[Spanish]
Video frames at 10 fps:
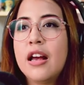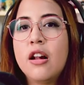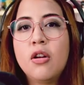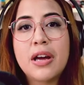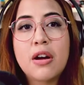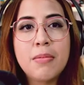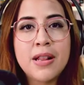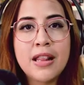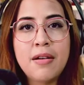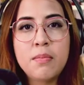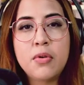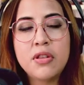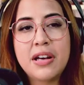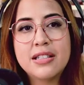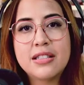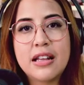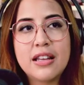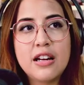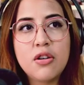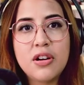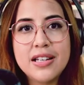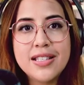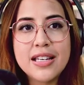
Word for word: Lo que comentaba en podcasts anteriores,